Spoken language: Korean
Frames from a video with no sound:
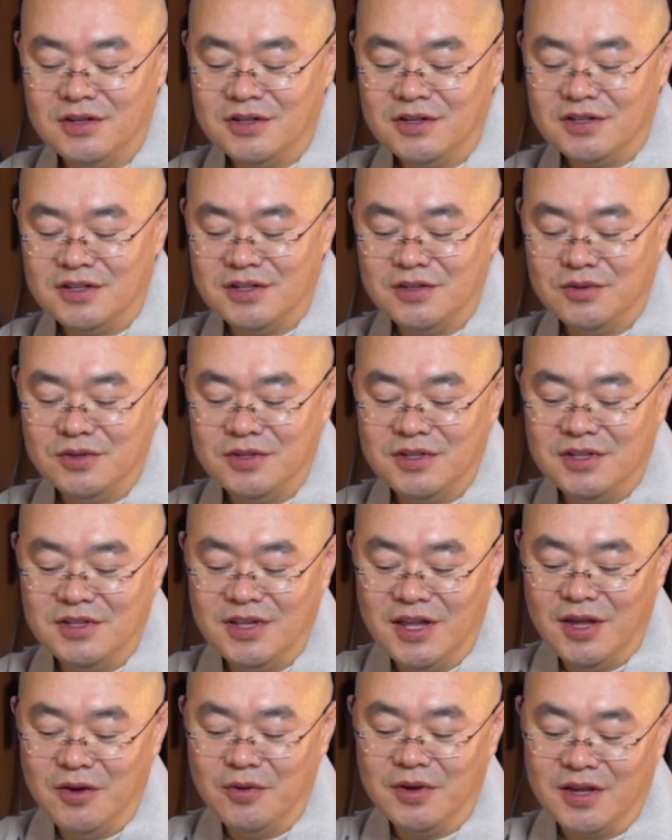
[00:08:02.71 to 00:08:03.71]
그리고 이
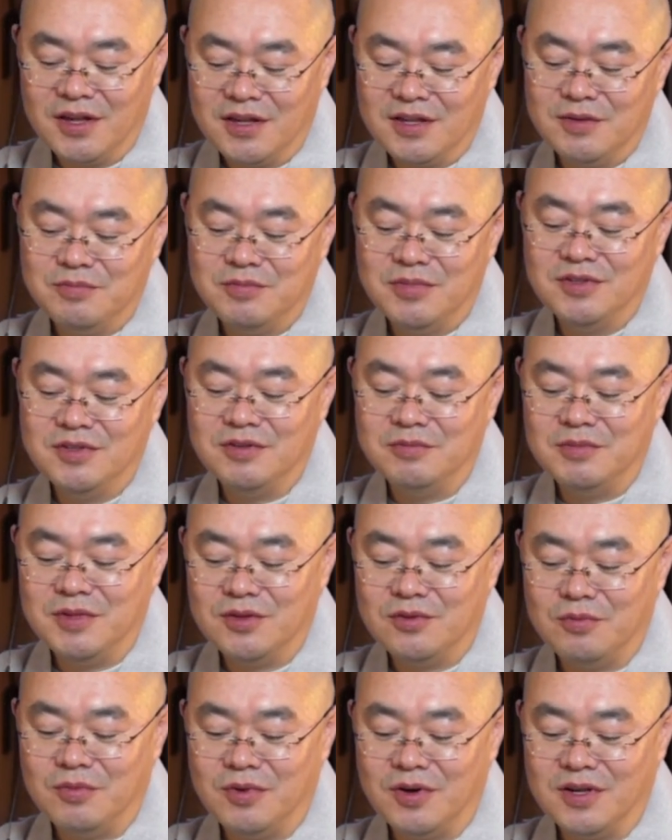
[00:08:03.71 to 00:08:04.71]
내용의 깊은 의미는
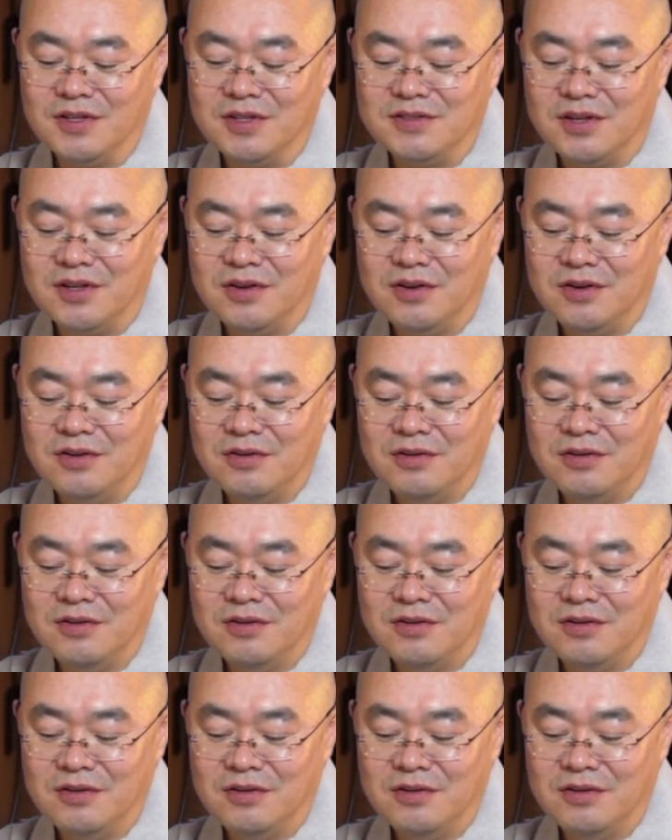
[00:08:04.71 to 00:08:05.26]
또 뭐겠어요?